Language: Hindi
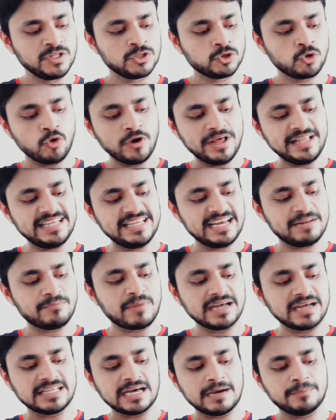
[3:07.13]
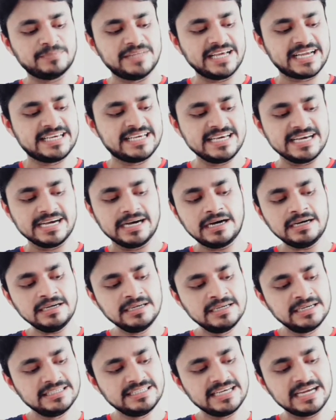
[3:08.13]
थोड़े देर बाद आप देखिएगा
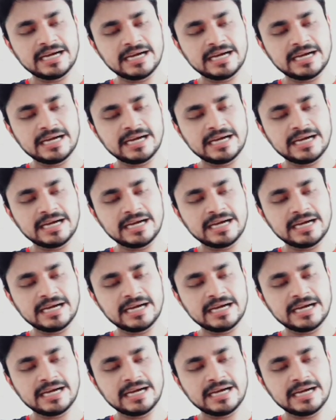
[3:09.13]
ये